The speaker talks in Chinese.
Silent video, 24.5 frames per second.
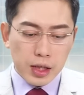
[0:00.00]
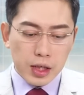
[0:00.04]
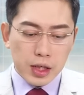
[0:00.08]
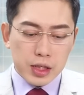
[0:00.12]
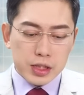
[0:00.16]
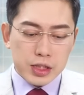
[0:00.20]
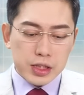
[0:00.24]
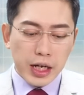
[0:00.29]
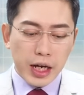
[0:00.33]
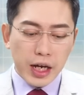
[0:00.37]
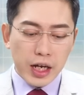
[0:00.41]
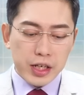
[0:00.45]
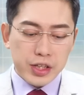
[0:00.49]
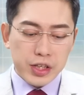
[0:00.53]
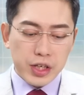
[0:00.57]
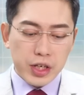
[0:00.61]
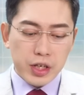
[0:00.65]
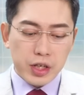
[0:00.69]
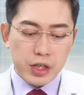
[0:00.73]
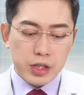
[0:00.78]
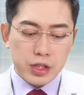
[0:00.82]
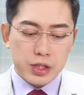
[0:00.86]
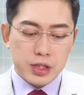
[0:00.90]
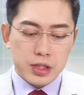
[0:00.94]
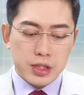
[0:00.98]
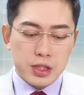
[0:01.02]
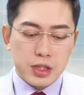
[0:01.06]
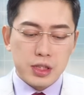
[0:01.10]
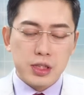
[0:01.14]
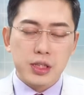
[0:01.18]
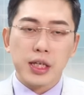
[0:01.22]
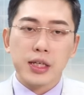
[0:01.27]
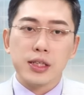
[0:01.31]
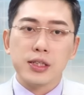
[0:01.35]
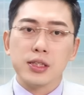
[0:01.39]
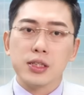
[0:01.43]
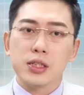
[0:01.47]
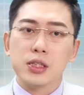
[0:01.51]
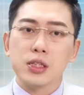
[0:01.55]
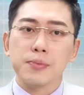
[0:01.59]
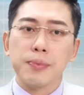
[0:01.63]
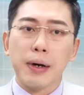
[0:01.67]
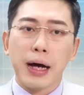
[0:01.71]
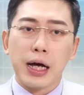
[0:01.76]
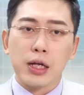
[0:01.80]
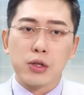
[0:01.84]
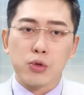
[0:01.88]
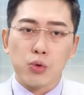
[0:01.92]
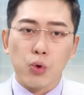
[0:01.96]
现在还跌了四点四
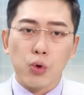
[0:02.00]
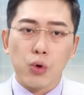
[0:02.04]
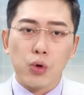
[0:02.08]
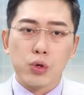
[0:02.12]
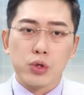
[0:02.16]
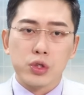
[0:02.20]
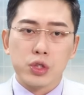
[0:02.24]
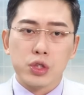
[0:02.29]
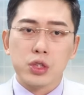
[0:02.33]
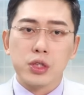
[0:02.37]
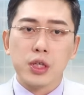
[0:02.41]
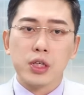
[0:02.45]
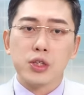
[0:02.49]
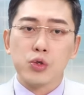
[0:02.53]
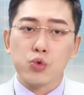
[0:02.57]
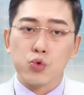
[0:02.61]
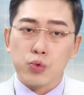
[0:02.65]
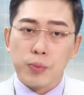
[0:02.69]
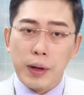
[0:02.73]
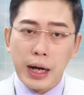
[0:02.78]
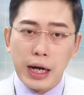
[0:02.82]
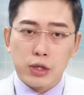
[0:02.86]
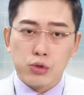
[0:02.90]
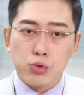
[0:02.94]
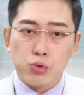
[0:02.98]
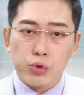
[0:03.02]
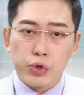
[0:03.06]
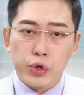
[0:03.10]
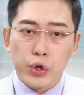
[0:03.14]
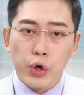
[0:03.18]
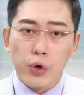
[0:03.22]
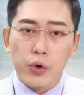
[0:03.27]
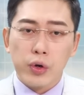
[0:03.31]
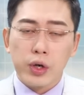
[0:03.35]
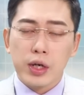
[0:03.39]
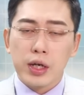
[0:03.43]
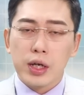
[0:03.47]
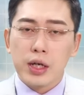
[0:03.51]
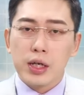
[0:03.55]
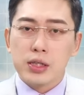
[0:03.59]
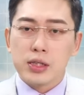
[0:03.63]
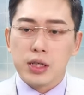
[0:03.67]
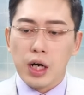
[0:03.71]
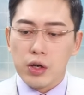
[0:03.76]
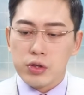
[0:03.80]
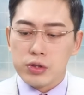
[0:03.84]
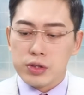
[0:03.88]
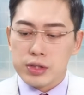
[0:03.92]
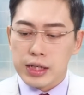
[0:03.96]
趴多，四点五趴左右，
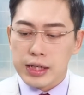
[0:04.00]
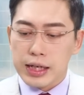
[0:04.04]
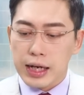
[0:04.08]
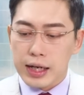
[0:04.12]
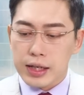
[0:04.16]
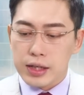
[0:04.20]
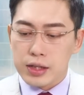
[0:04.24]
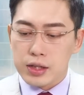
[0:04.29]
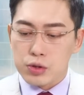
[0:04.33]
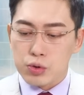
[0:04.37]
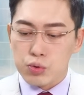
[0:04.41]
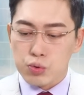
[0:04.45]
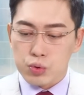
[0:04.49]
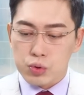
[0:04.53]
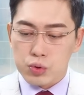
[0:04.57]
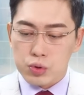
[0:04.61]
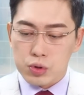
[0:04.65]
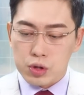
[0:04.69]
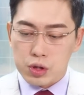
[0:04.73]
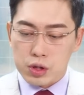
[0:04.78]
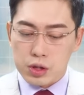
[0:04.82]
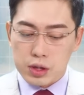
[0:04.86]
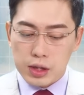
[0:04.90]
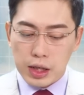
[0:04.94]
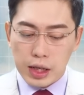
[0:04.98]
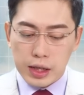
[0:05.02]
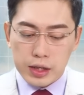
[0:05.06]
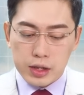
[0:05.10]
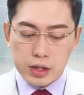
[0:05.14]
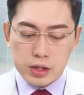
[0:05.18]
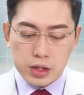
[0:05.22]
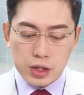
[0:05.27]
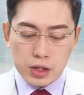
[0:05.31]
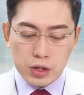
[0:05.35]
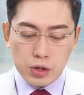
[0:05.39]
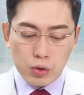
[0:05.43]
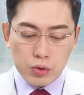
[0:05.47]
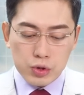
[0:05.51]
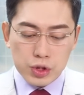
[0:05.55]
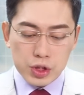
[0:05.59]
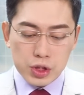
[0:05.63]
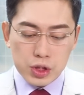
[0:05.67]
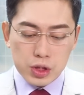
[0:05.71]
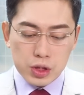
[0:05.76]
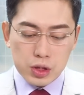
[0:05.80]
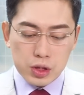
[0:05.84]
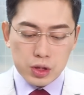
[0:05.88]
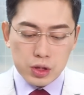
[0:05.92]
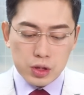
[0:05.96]
然后你再看一个数，那个看一个这个东
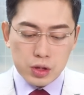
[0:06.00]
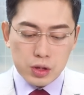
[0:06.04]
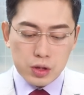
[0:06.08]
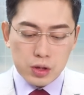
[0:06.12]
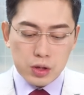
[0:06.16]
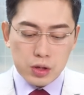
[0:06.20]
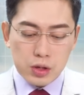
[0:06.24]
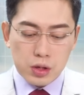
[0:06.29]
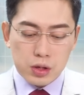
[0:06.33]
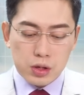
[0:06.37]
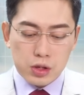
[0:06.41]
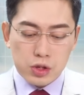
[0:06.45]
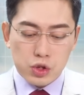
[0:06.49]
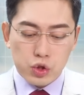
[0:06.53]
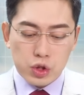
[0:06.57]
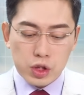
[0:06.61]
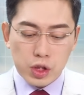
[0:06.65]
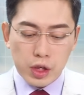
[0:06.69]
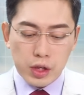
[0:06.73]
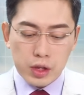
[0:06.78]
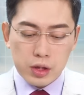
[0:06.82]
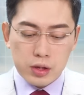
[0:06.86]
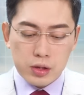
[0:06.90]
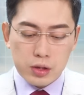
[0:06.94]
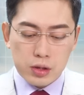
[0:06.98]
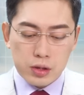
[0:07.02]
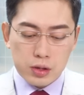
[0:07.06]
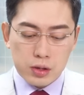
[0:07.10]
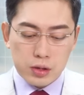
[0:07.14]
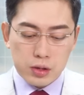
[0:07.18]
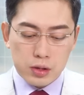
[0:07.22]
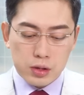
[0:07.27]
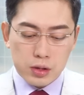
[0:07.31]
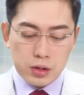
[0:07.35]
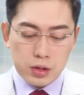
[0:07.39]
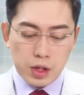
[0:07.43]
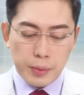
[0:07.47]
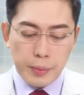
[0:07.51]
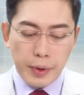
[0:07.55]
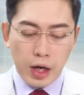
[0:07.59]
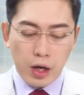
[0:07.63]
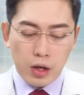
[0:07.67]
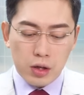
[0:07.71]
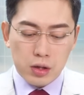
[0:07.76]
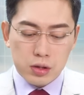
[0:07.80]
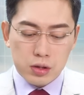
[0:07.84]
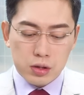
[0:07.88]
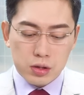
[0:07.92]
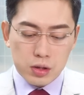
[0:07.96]
西，就这里有没
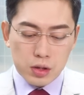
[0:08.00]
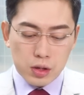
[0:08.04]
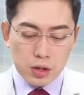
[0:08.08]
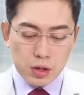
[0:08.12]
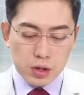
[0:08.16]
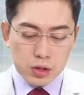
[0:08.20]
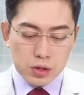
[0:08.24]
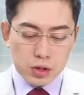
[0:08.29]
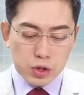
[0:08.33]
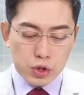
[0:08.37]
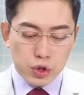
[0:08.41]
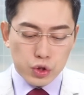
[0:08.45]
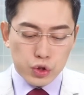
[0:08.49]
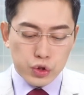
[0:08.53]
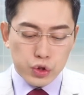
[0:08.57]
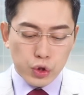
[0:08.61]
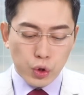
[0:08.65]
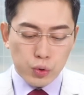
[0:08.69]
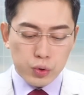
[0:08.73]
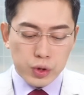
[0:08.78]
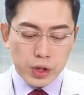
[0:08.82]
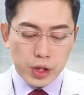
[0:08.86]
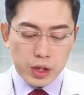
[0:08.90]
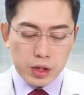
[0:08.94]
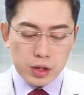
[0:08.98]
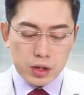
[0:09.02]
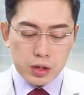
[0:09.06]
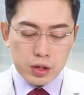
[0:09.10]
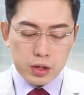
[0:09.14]
有？这是九点，